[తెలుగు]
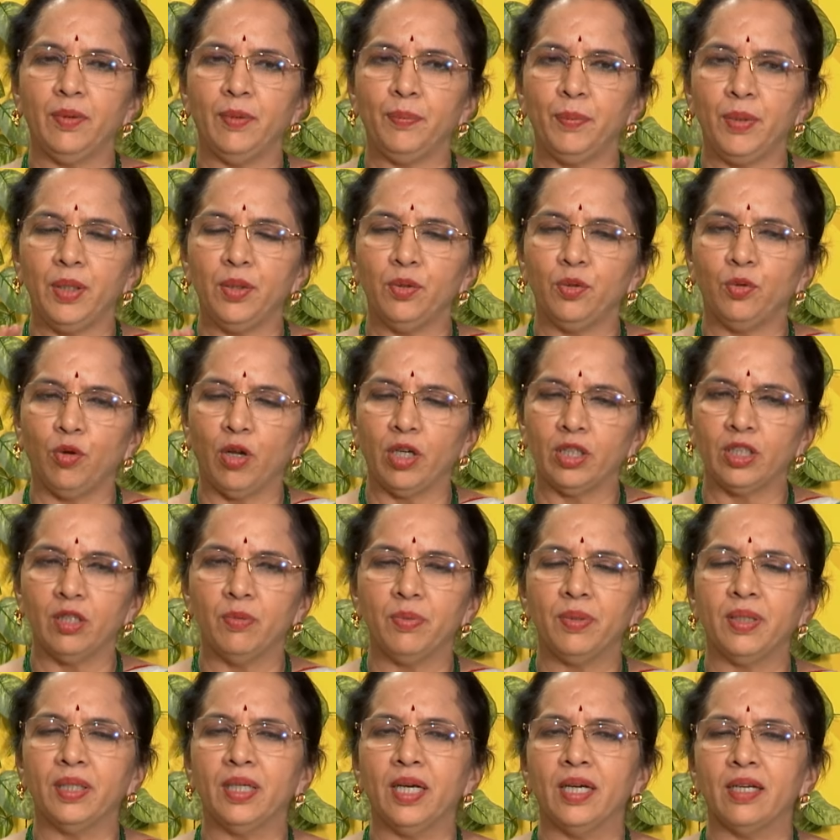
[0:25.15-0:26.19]
మీరు కొలత
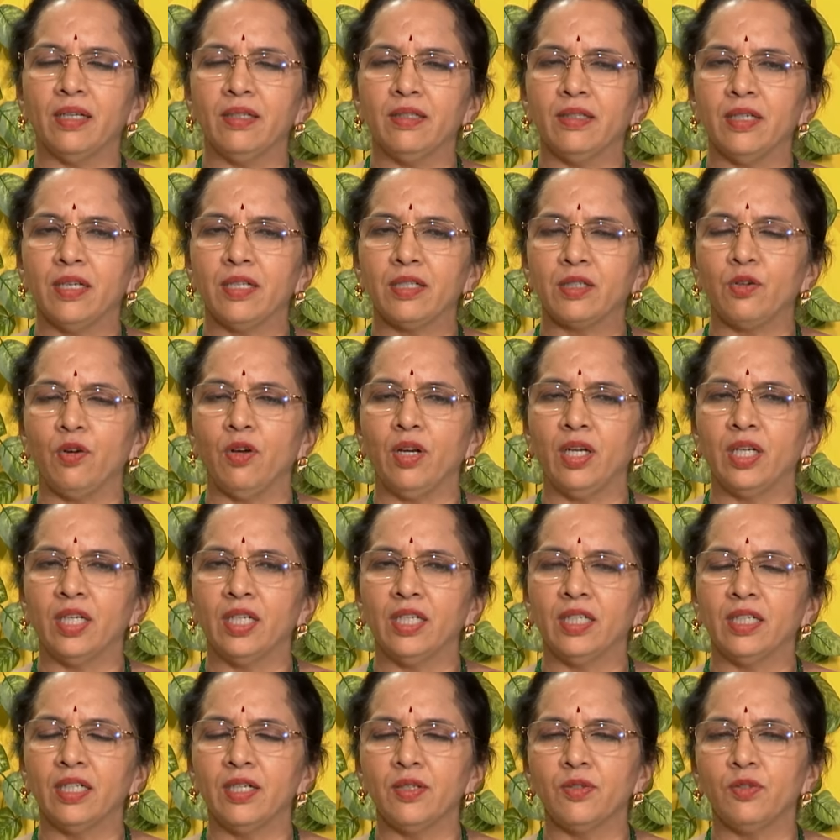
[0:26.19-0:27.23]
ప్రకారం చేసుకోవాలి
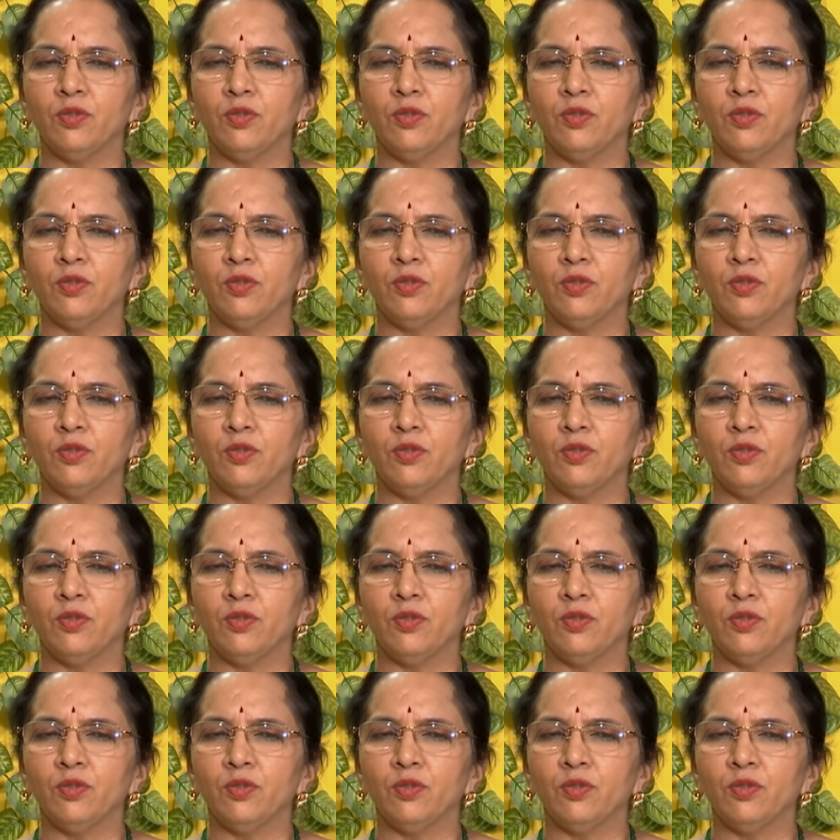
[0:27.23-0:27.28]
కనుక